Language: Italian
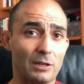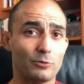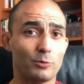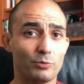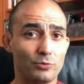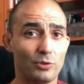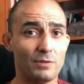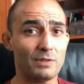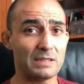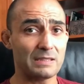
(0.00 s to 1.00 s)
un altro punto di
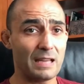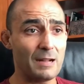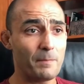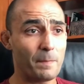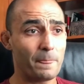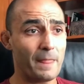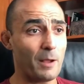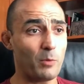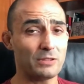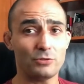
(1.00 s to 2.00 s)
vista,
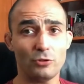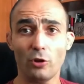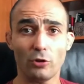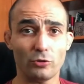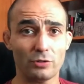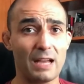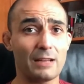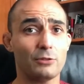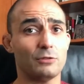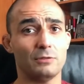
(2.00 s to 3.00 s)
e questo io l'ho
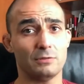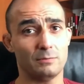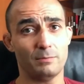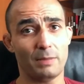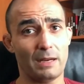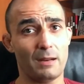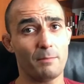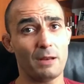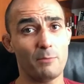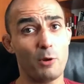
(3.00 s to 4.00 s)
notato per,
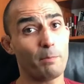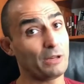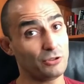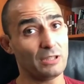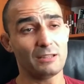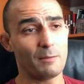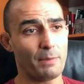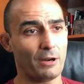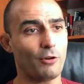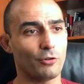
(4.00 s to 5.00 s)
per il mio precedente
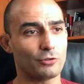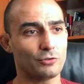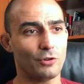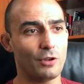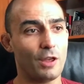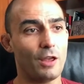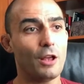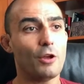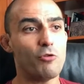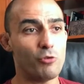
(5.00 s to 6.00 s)
percorso,
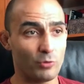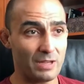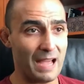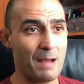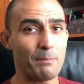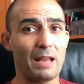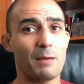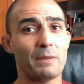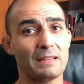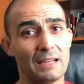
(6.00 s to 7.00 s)
non cambia la
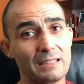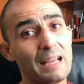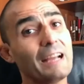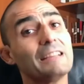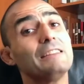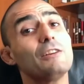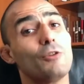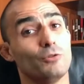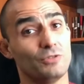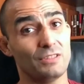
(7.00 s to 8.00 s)
mentalità che ti
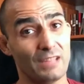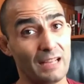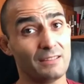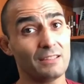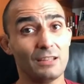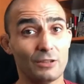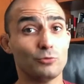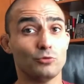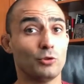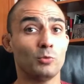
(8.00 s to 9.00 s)
consente di
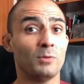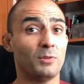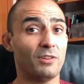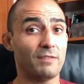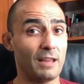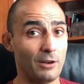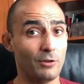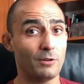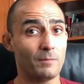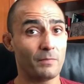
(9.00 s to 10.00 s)
raggiungere un nuovo livello.